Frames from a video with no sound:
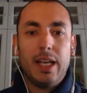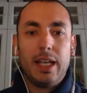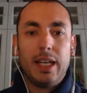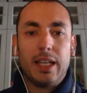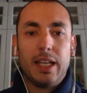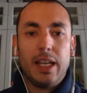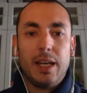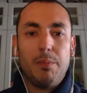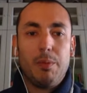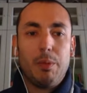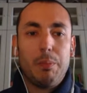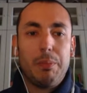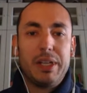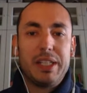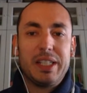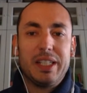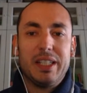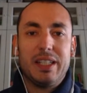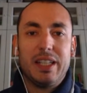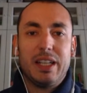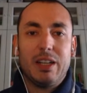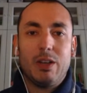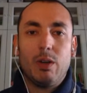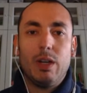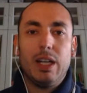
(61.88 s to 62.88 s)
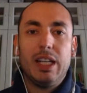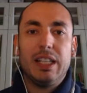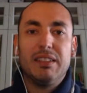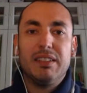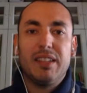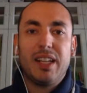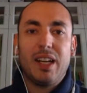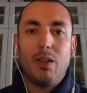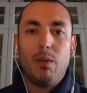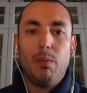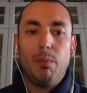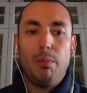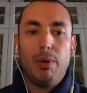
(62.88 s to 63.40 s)
queremos presentaros en la
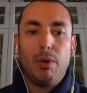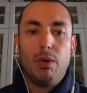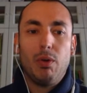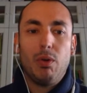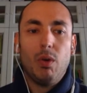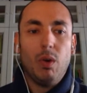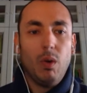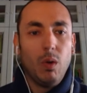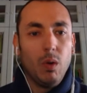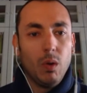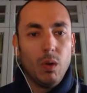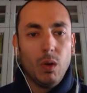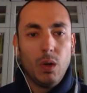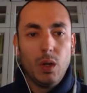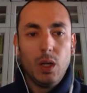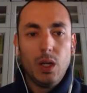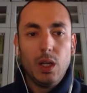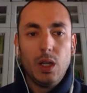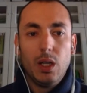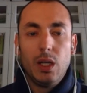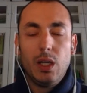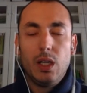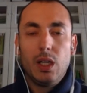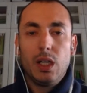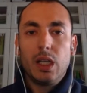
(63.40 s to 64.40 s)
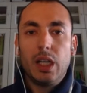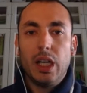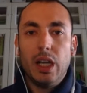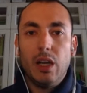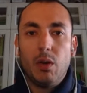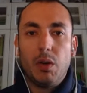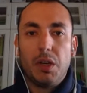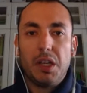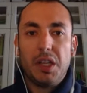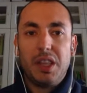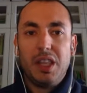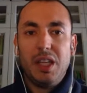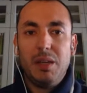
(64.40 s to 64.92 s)
entrada un poco qué es lo
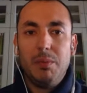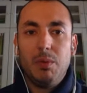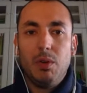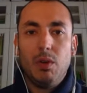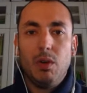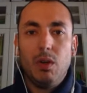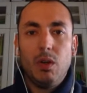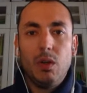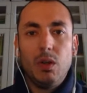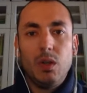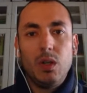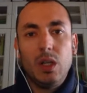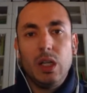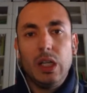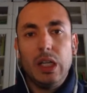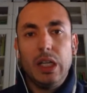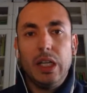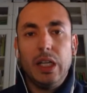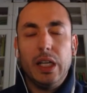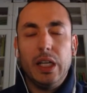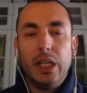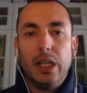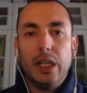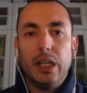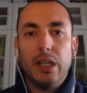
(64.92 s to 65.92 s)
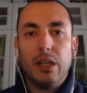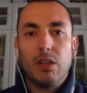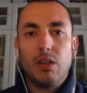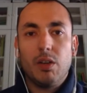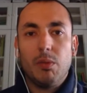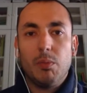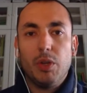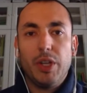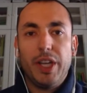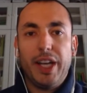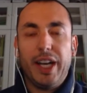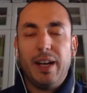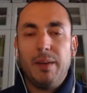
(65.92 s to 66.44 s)
que hicimos, eh,
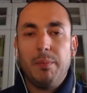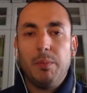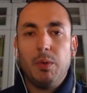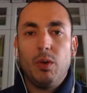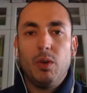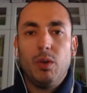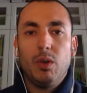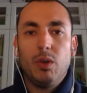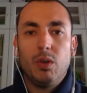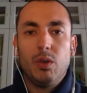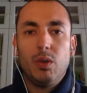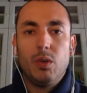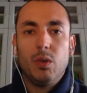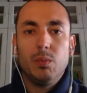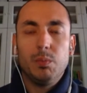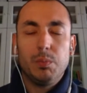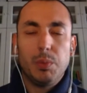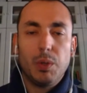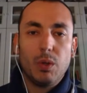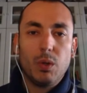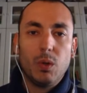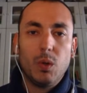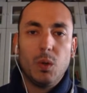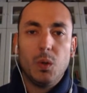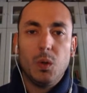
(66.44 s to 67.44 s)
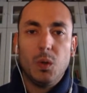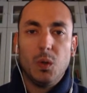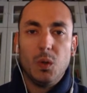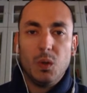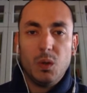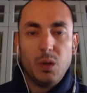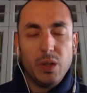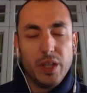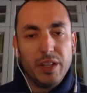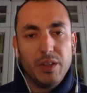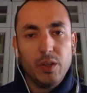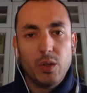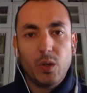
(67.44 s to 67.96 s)
cómo llegamos, un
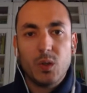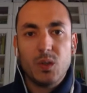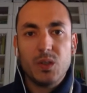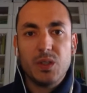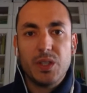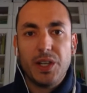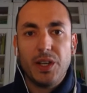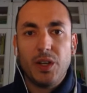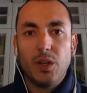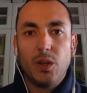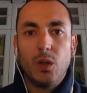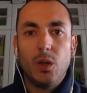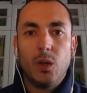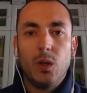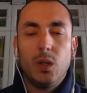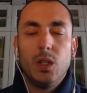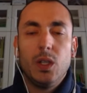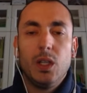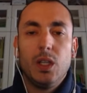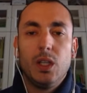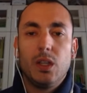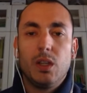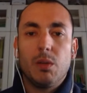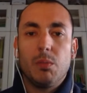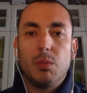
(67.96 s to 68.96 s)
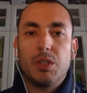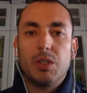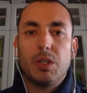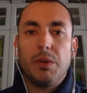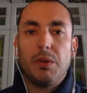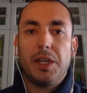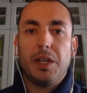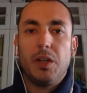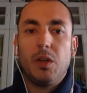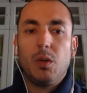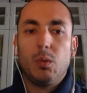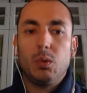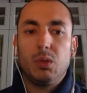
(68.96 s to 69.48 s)
poco dando consejos, como sabéis
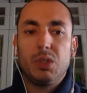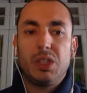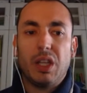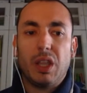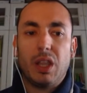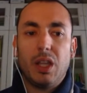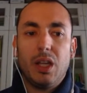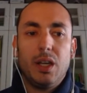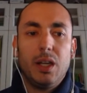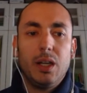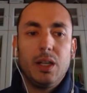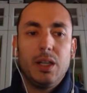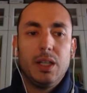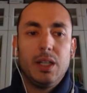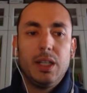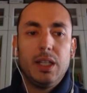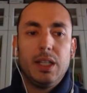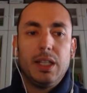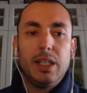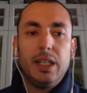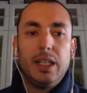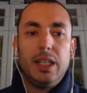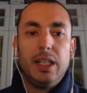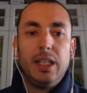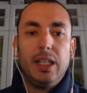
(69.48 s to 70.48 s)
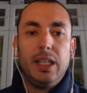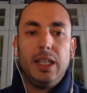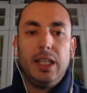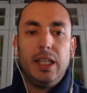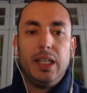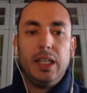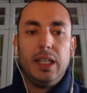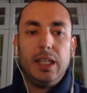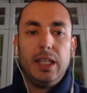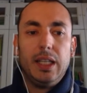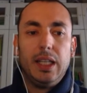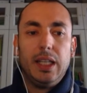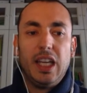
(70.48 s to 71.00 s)
que nos gusta hacer,
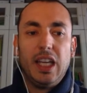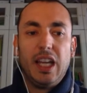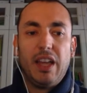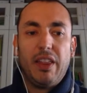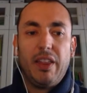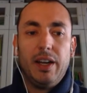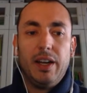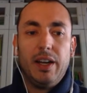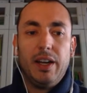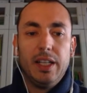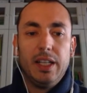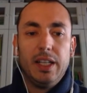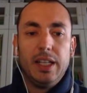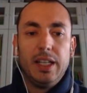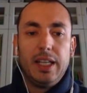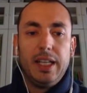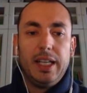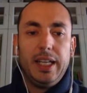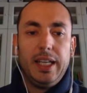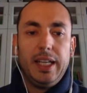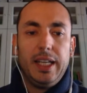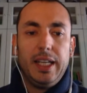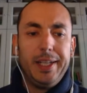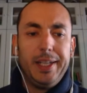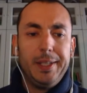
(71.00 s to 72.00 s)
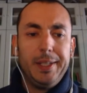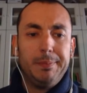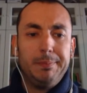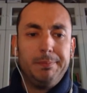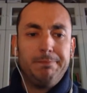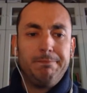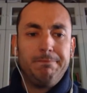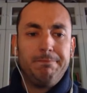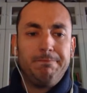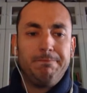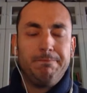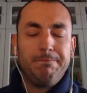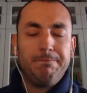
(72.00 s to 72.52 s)
y, nada.
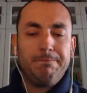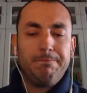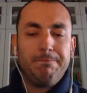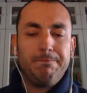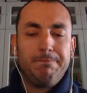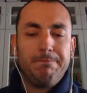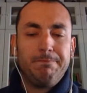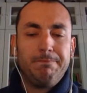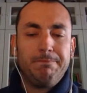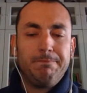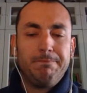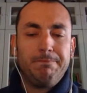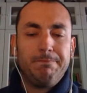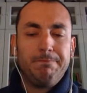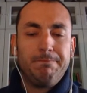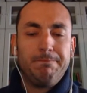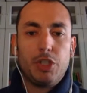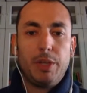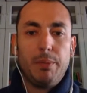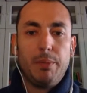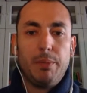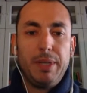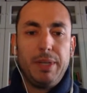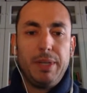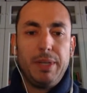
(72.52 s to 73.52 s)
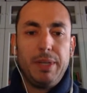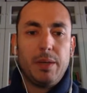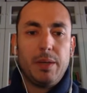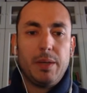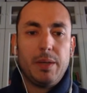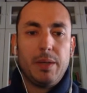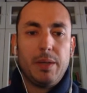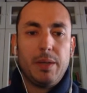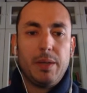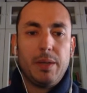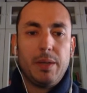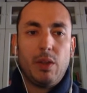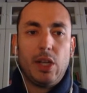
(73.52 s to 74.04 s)
Em, como siempre ya sabéis,
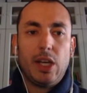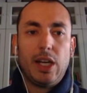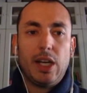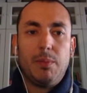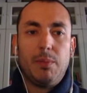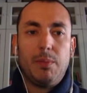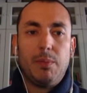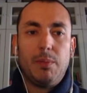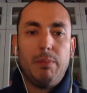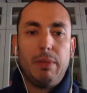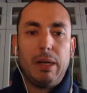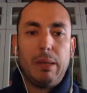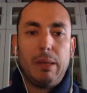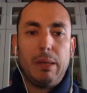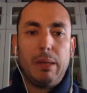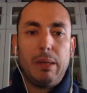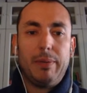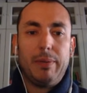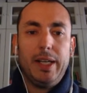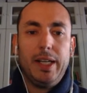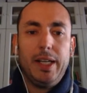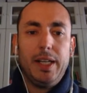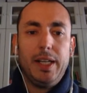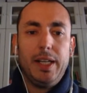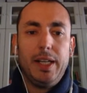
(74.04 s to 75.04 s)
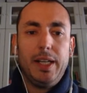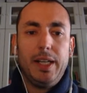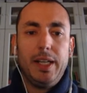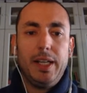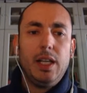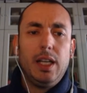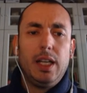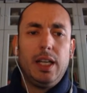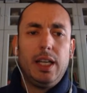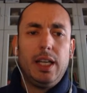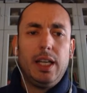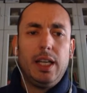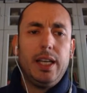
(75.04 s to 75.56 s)
aquí os dejamos el mapa, ¿vale?
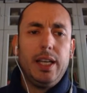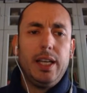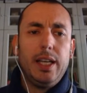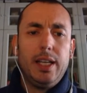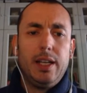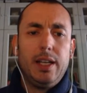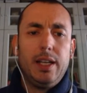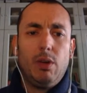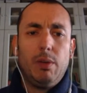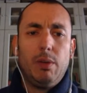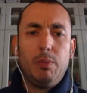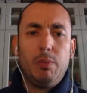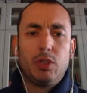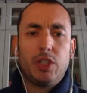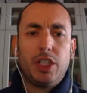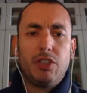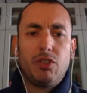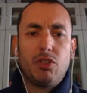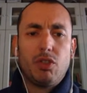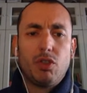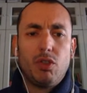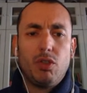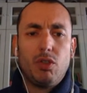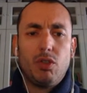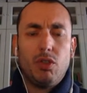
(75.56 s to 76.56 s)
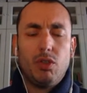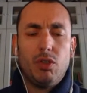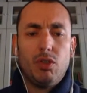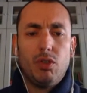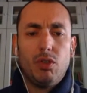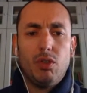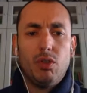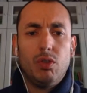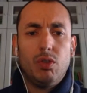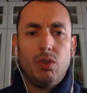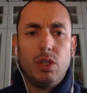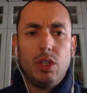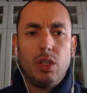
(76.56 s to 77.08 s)
Eh, lo hemos hecho